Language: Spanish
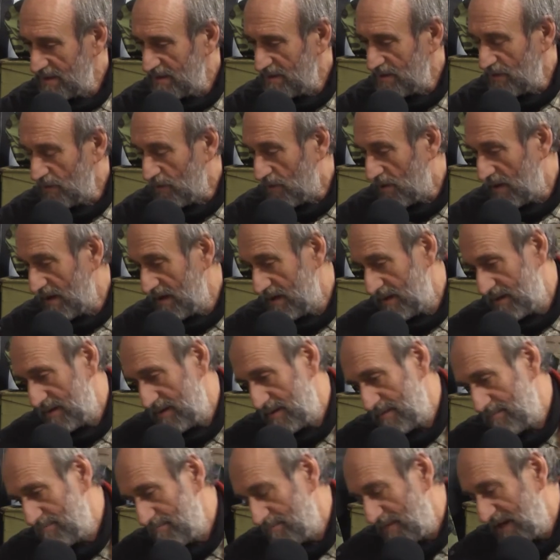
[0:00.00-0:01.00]
Luego
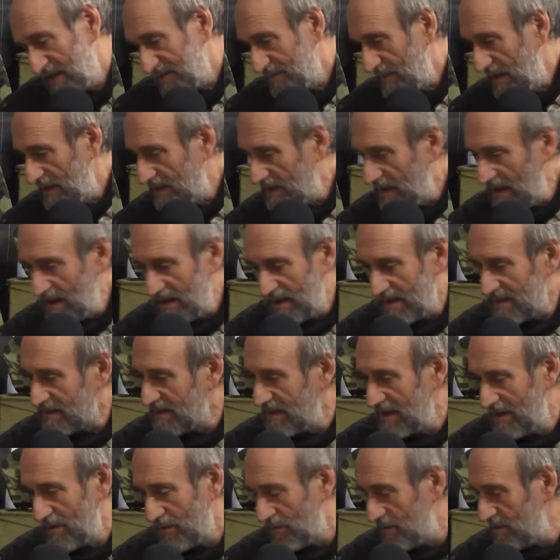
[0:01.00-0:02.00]
hay más mentiras
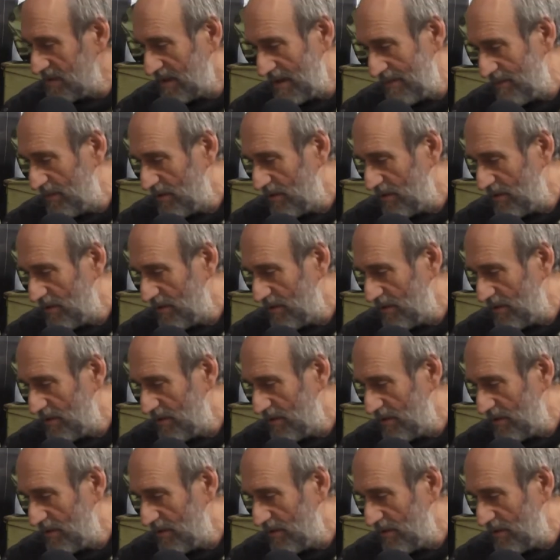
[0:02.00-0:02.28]
y lo último